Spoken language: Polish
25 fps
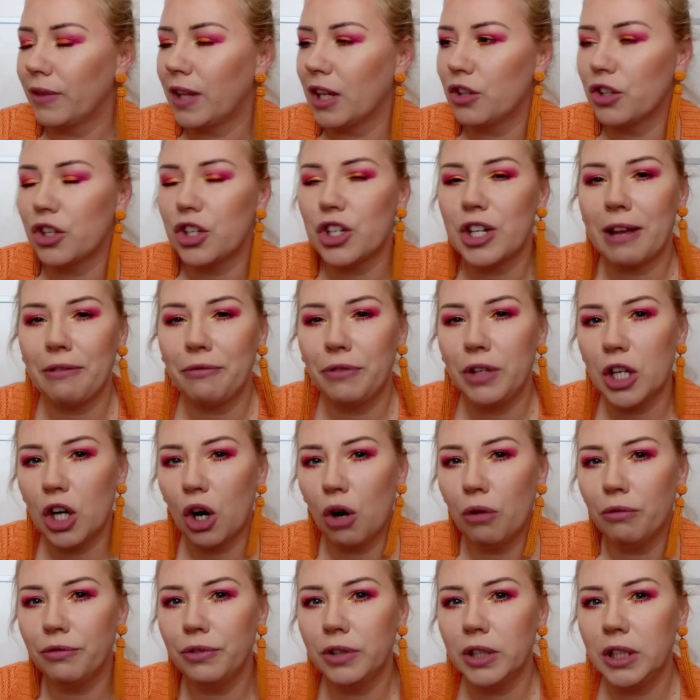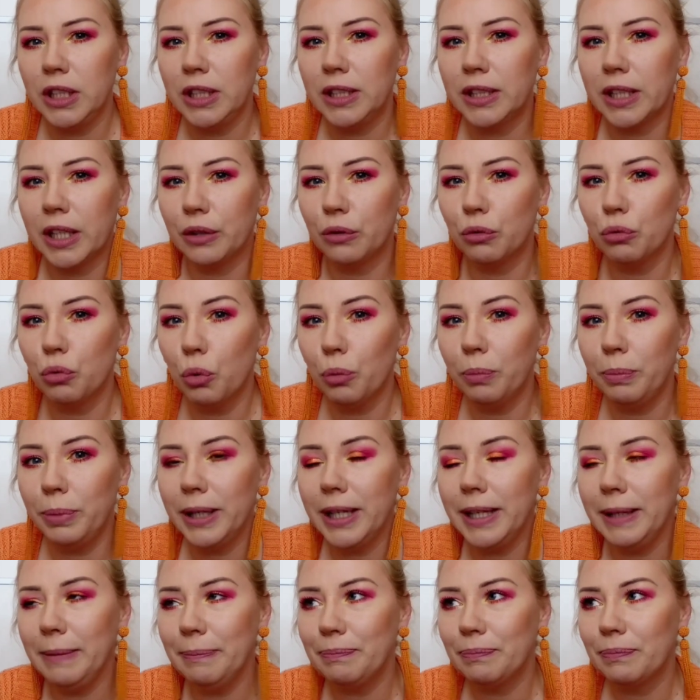ten szafirowy i ten
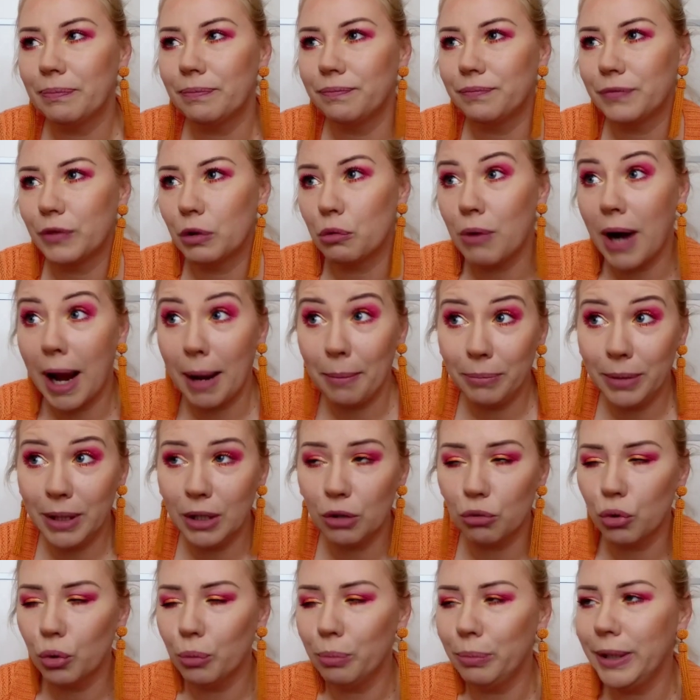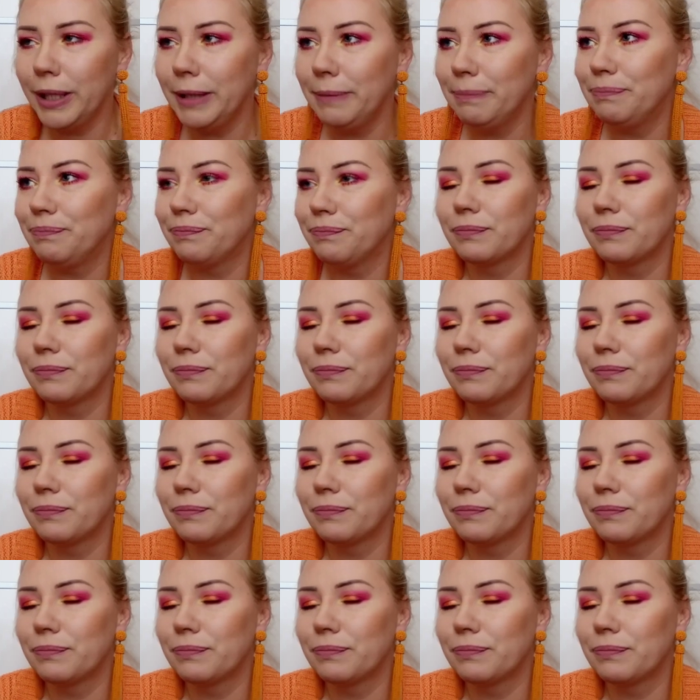ruby, ruby, ruby,